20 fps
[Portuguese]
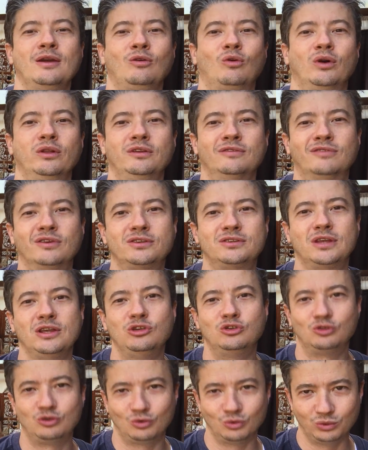Quando você
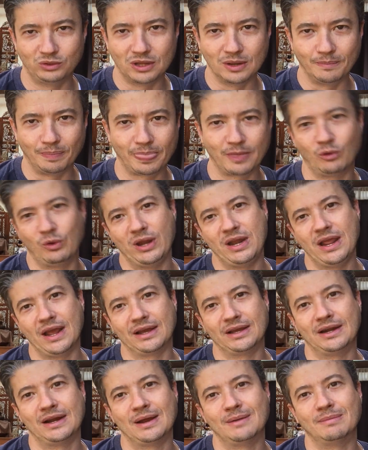estuda o
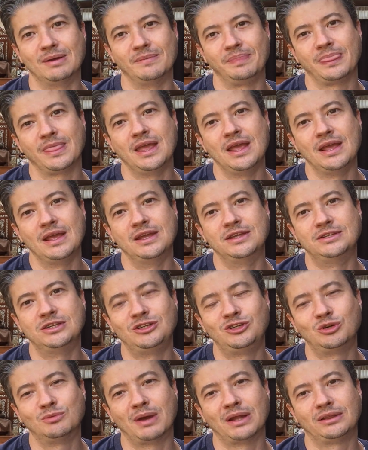Enneagrama,
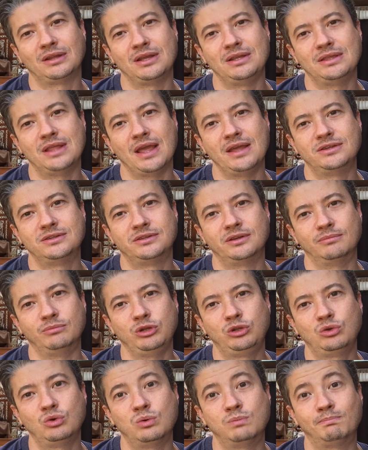existe uma tendência
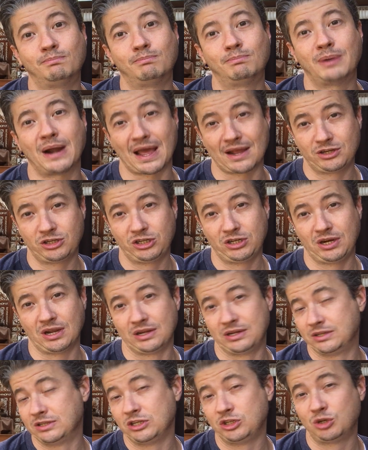muito prática,
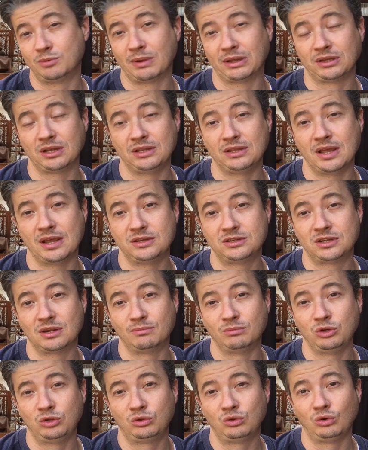existe uma tendência
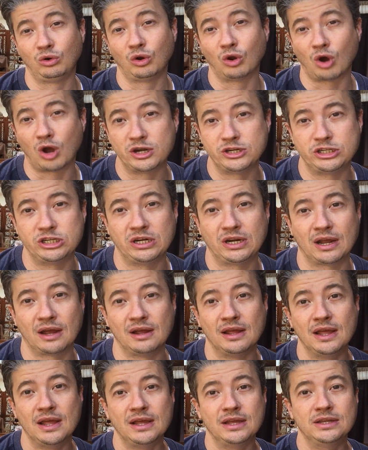muito lógica,
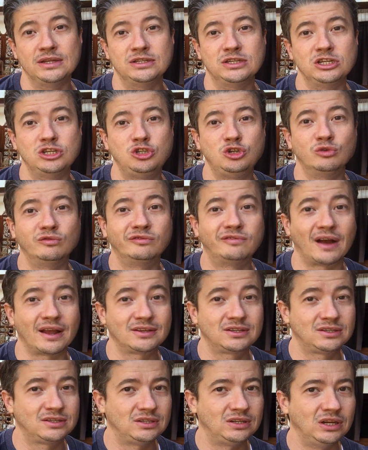existe um
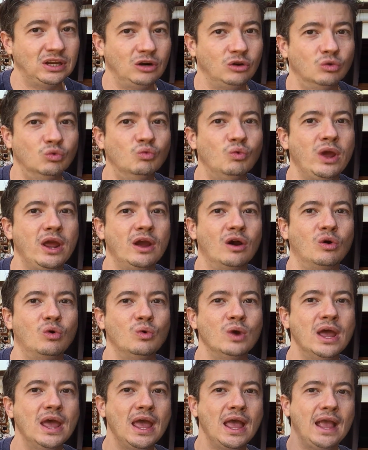vacilo, um
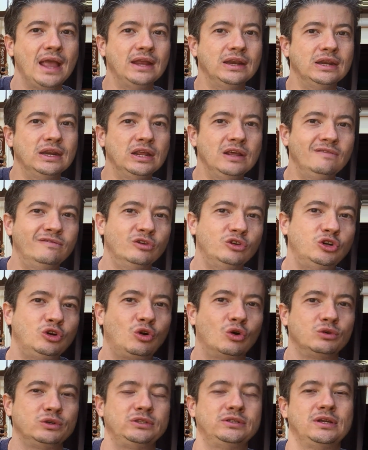erro em nível de
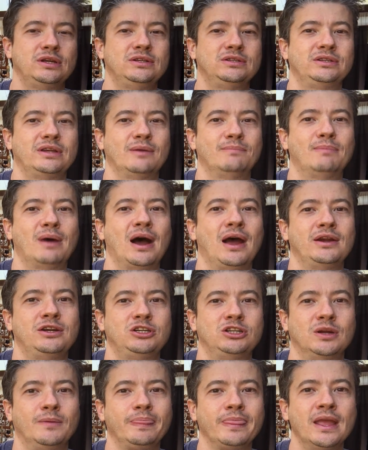consciência
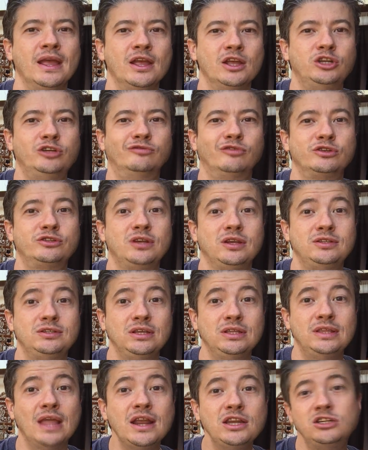baixa de você
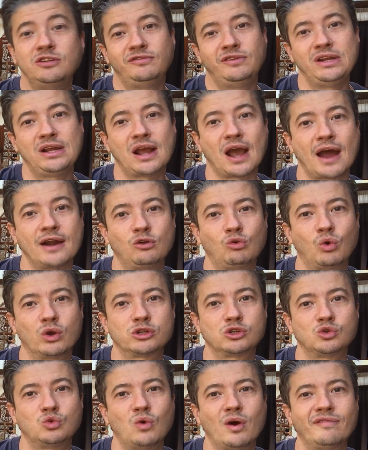se identificar com a
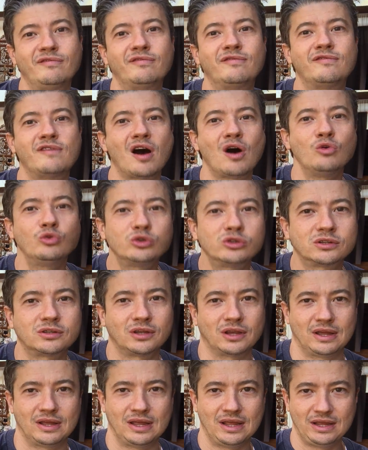sua
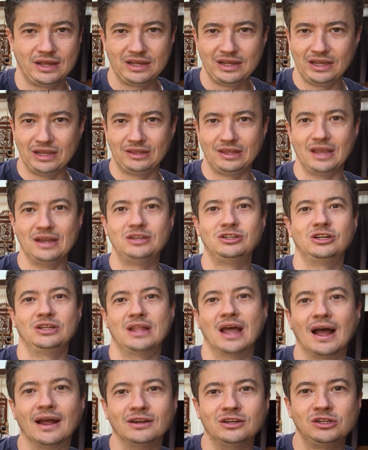falsa
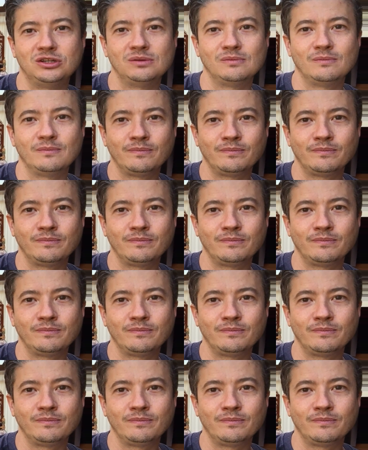identidade.